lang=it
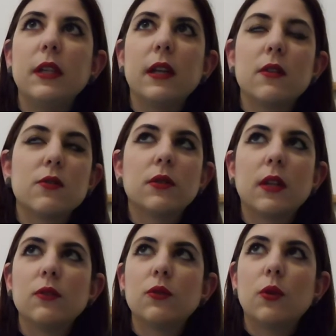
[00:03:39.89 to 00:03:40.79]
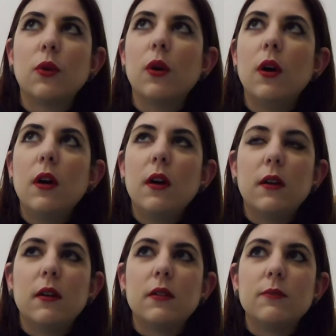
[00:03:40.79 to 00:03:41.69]
come dire, soltanto
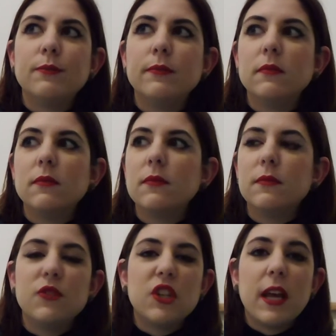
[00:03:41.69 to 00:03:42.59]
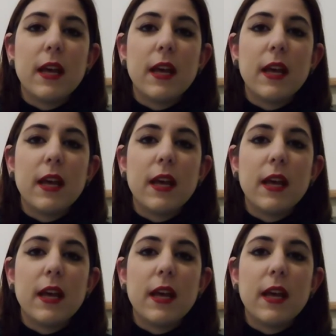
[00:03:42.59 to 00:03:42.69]
ehm,